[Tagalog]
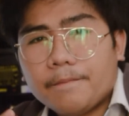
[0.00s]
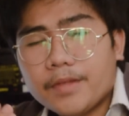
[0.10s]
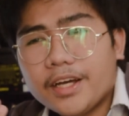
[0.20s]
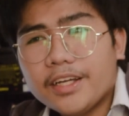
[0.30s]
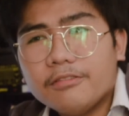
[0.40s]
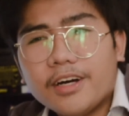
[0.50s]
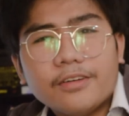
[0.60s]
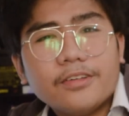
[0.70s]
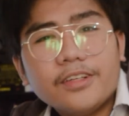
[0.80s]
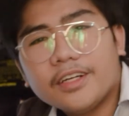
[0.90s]
ang ginawa
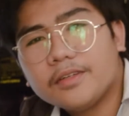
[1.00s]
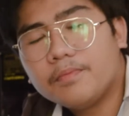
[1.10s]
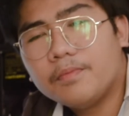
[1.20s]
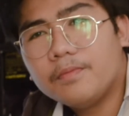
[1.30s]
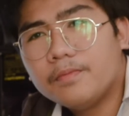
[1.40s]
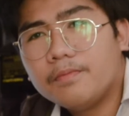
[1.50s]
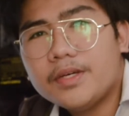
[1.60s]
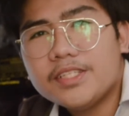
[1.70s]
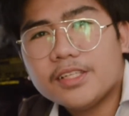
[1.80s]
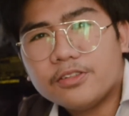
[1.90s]
ko, nag
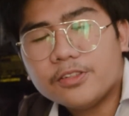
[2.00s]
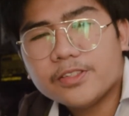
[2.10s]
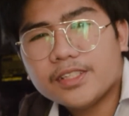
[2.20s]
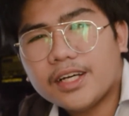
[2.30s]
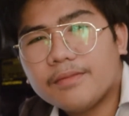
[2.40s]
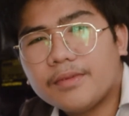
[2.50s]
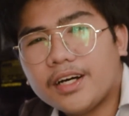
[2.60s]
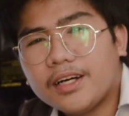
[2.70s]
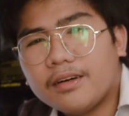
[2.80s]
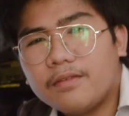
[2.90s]
based ako sa
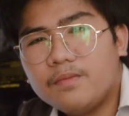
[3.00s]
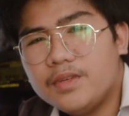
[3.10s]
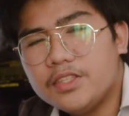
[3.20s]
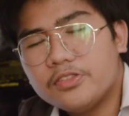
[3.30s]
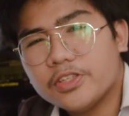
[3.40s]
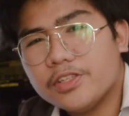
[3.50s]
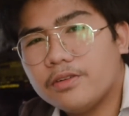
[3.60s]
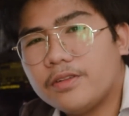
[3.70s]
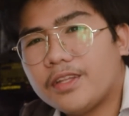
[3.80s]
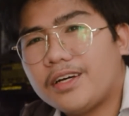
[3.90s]
mga videos
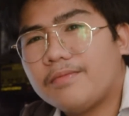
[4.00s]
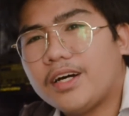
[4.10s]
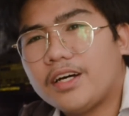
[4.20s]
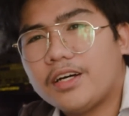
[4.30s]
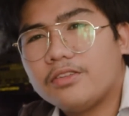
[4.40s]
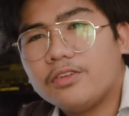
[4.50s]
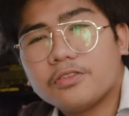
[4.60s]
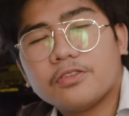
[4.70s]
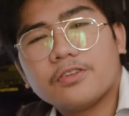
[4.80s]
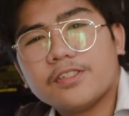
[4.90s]
ng mga
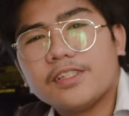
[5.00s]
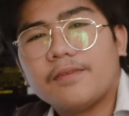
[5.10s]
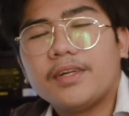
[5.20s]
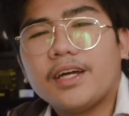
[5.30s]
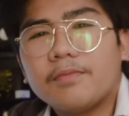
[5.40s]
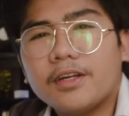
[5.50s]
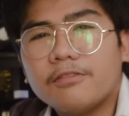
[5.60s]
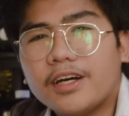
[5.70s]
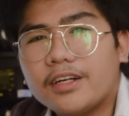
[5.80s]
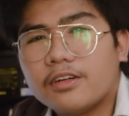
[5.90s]
doctors na
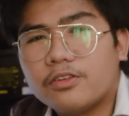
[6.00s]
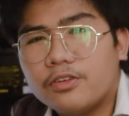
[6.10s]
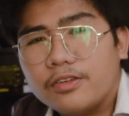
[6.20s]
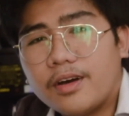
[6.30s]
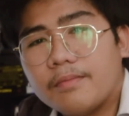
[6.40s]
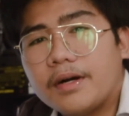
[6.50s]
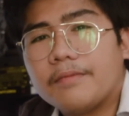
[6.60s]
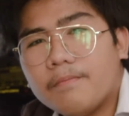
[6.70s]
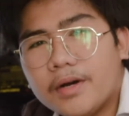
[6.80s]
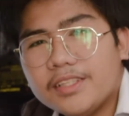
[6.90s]
pinapaliwanag ko ng mga ba
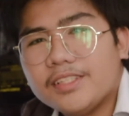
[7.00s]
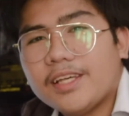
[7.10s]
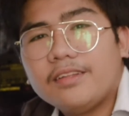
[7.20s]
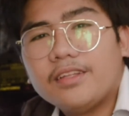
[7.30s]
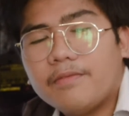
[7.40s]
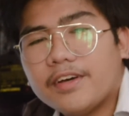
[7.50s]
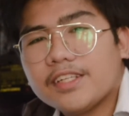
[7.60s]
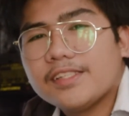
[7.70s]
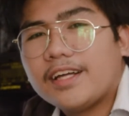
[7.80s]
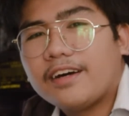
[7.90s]
bad side
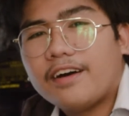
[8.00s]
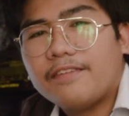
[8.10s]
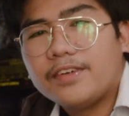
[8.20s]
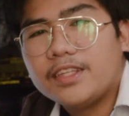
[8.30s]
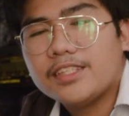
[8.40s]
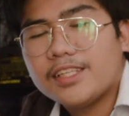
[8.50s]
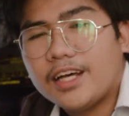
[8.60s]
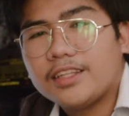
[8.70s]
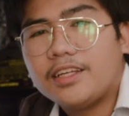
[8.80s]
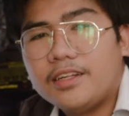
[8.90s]
effects ng caffeine
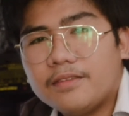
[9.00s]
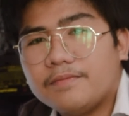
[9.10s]
sa atin.